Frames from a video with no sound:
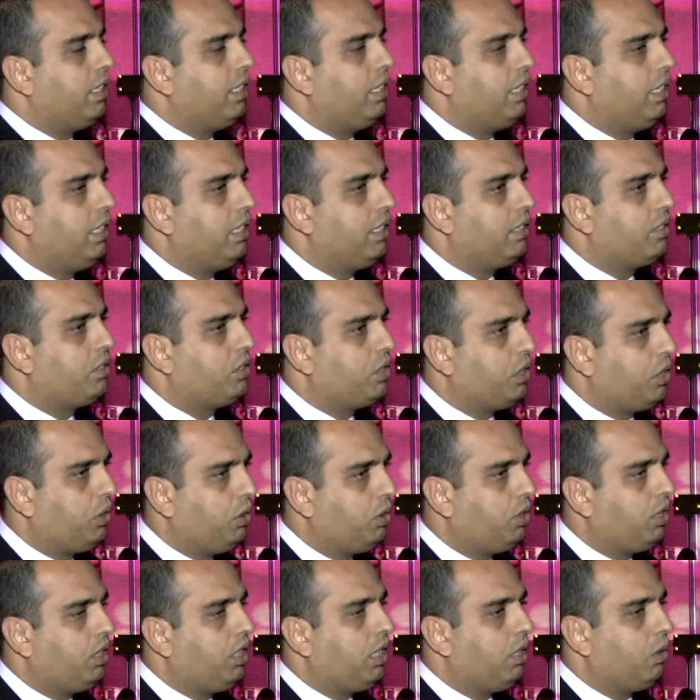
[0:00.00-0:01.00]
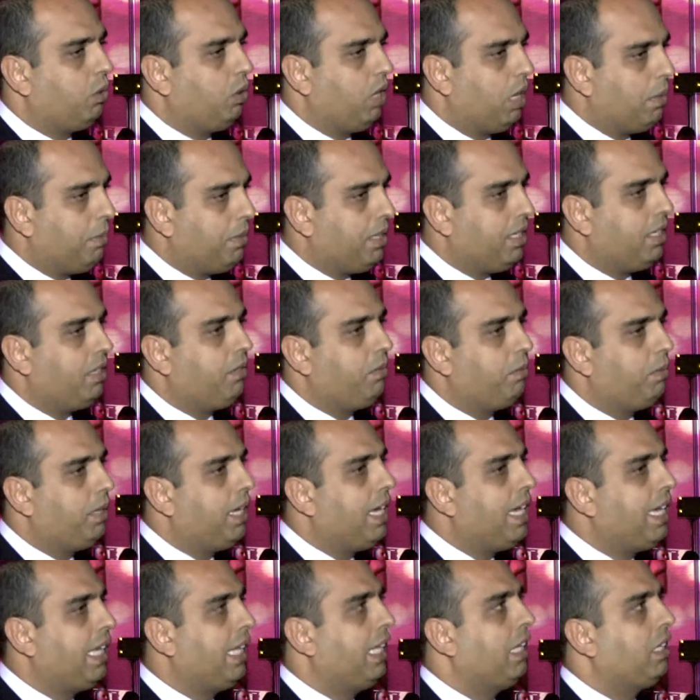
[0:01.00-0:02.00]
السكيورتي او الامان
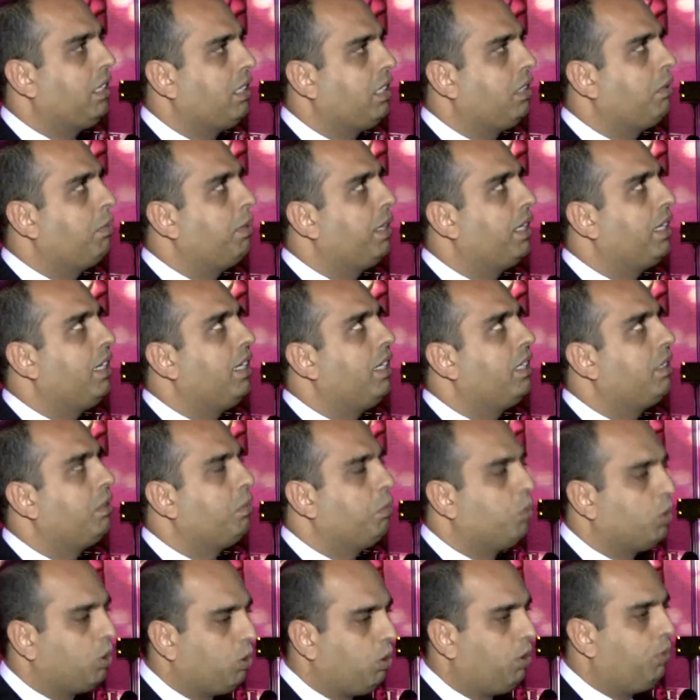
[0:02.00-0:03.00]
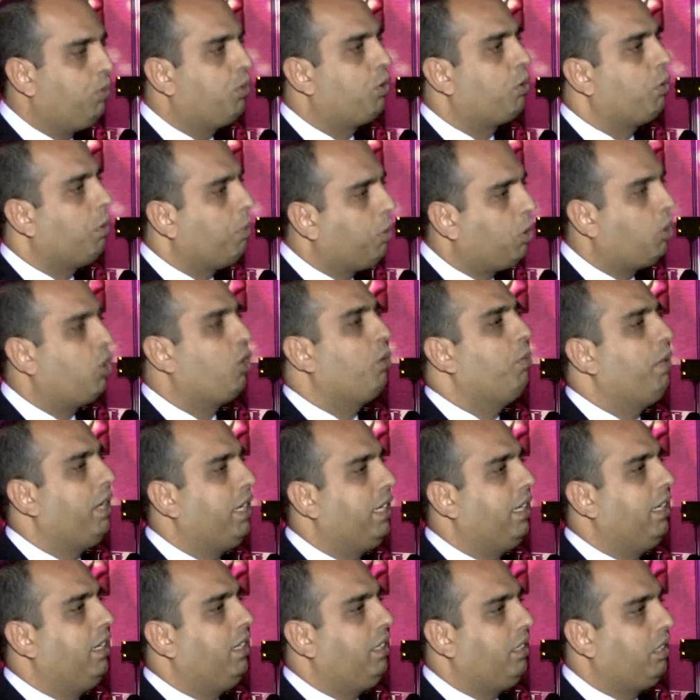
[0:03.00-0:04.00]
بهاي التطبيقات متوفر ومؤخذ
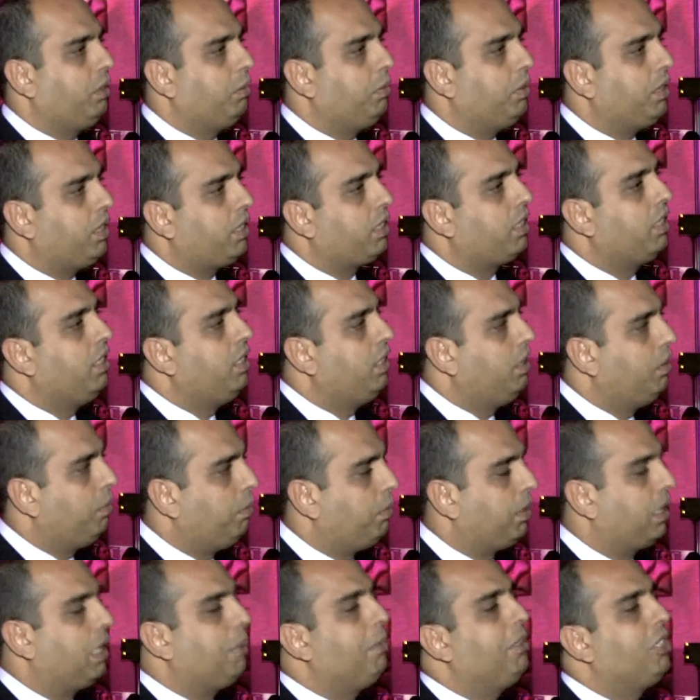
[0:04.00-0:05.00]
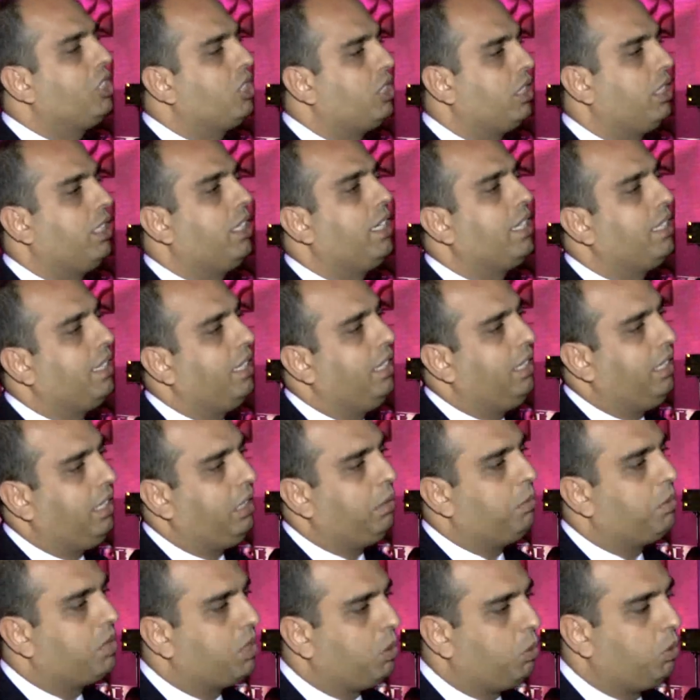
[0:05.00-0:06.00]
بعين الاعتبار من قبل الشركات اللي
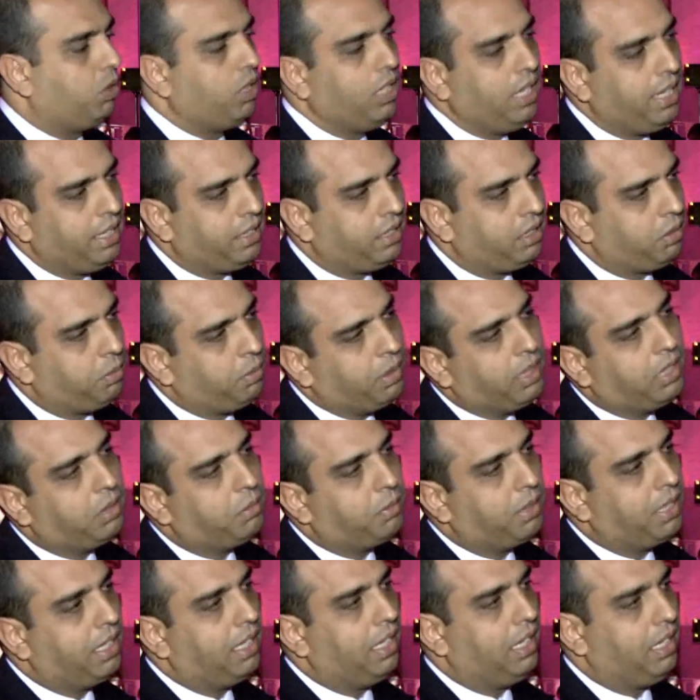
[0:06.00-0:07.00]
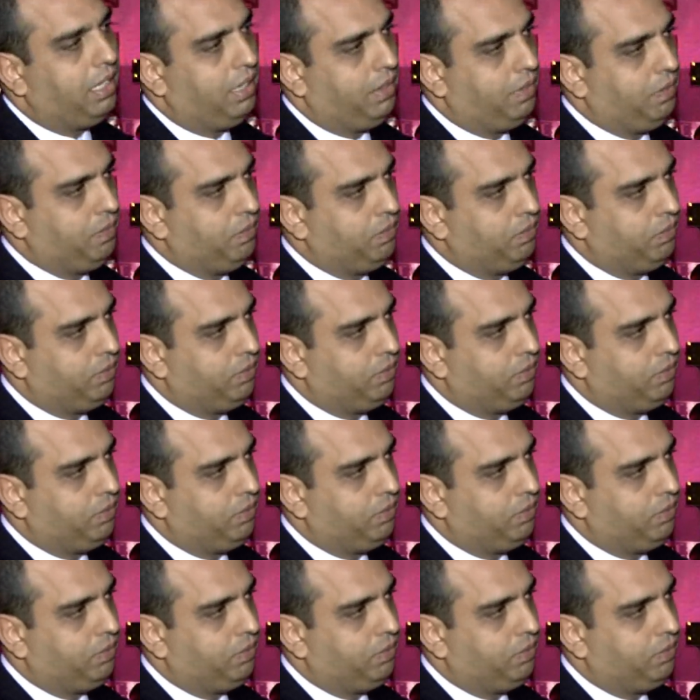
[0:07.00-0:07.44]
احنا بنزود هاي التطبيقات من خلالها